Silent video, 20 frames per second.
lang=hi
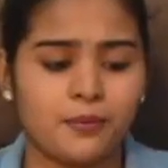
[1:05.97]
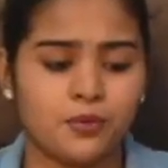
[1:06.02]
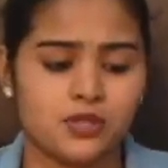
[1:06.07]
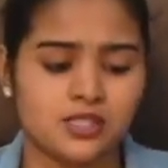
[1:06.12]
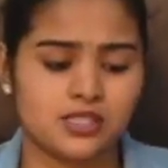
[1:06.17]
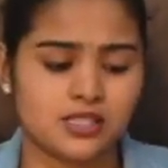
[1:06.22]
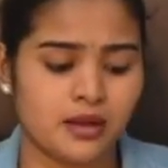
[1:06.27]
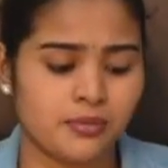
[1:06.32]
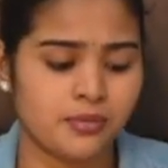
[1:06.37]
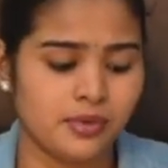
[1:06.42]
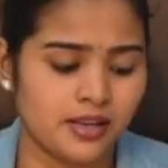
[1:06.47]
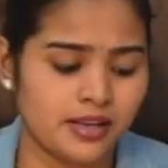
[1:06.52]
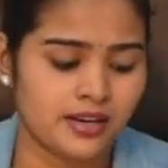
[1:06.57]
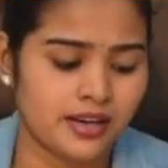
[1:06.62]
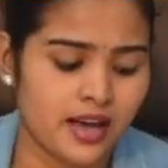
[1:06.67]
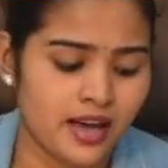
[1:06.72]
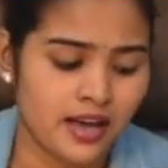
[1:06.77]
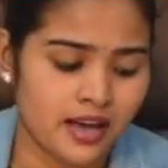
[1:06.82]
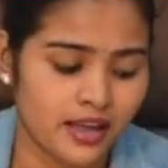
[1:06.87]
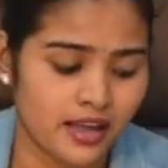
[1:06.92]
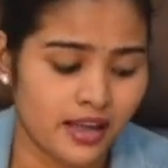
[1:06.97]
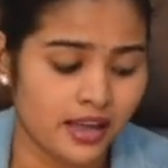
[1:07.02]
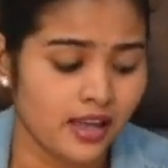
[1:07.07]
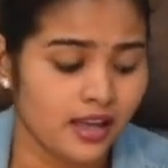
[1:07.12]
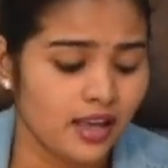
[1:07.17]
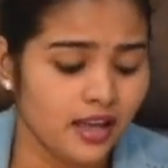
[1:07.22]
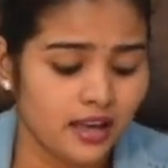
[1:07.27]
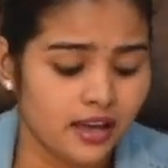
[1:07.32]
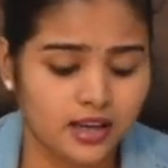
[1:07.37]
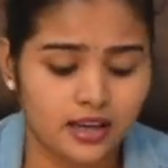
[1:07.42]
आपको इसका मिल रहा है
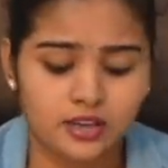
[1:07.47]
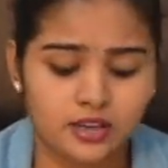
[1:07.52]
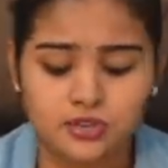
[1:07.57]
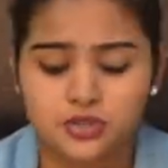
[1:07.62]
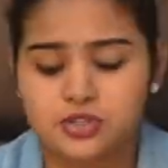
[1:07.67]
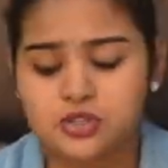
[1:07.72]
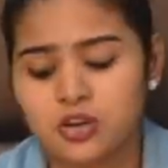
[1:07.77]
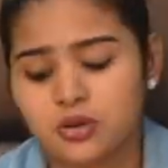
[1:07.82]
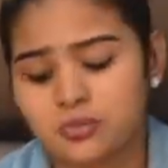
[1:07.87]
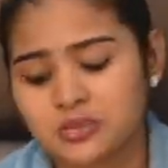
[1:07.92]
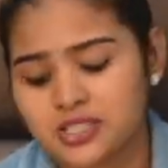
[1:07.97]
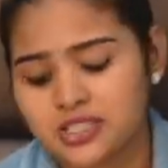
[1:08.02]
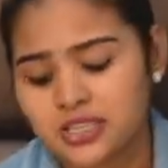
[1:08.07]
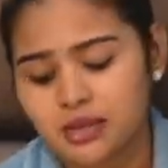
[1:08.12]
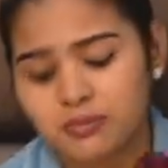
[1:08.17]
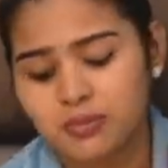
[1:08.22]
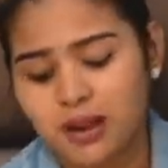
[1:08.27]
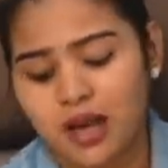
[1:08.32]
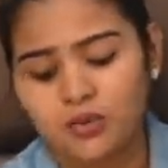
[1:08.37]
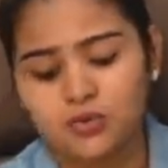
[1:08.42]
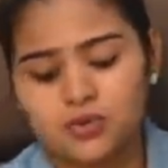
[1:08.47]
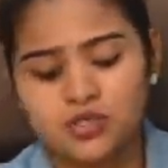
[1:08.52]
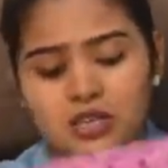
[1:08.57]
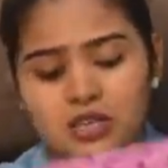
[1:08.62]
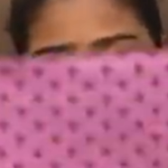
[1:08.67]
अगर दोस्तों हम इसके ब्लाउज़